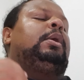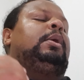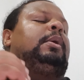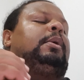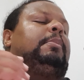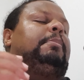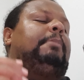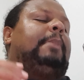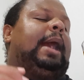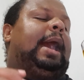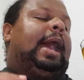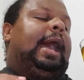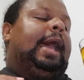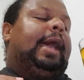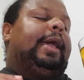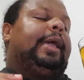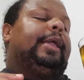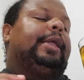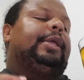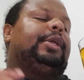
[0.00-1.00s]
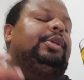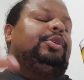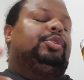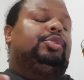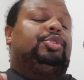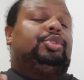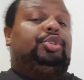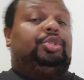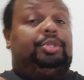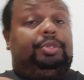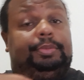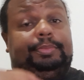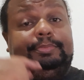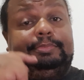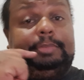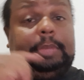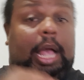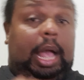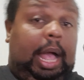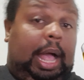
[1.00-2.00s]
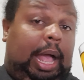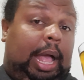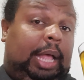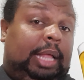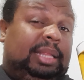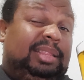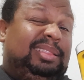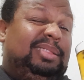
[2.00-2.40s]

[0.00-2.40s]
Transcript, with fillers: mas a,